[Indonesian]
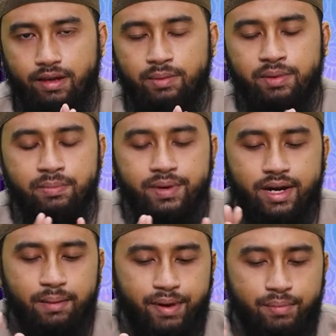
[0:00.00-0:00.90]
Lebih-lebih
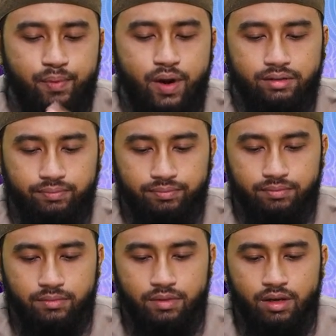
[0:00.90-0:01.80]
adalah perempuan.
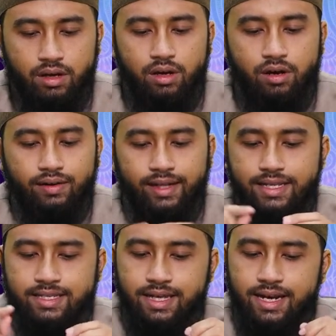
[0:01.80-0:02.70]
Qad
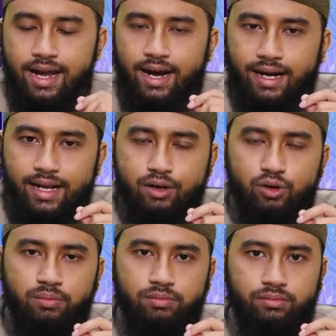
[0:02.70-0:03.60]
anzalna
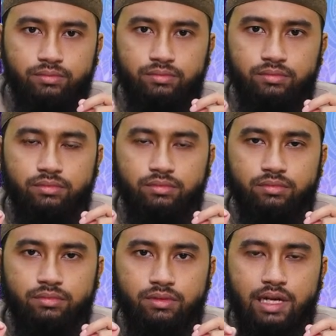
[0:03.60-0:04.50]
alaikum
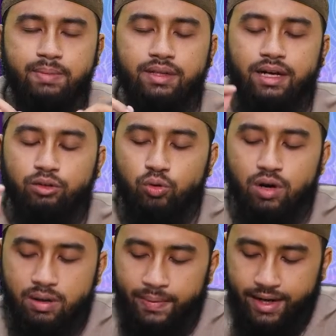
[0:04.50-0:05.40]
kami telah
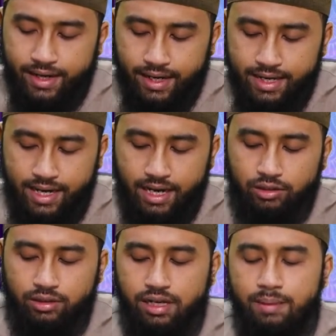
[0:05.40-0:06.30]
turunkan kepada kalian
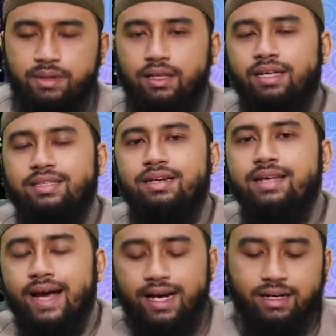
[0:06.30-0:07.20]
atau kami telah
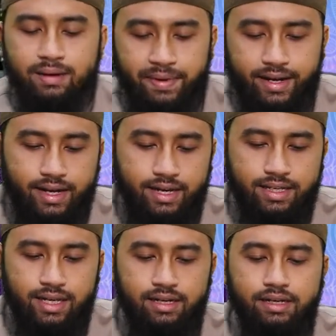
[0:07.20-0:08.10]
sediakan kepada
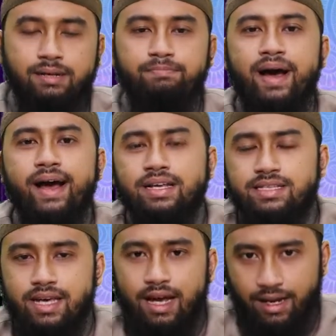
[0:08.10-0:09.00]
kalian
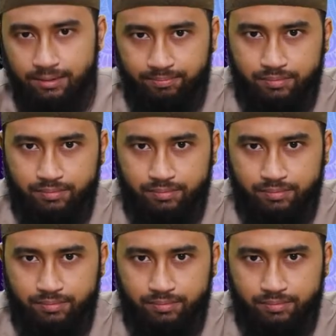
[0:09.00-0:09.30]
libasa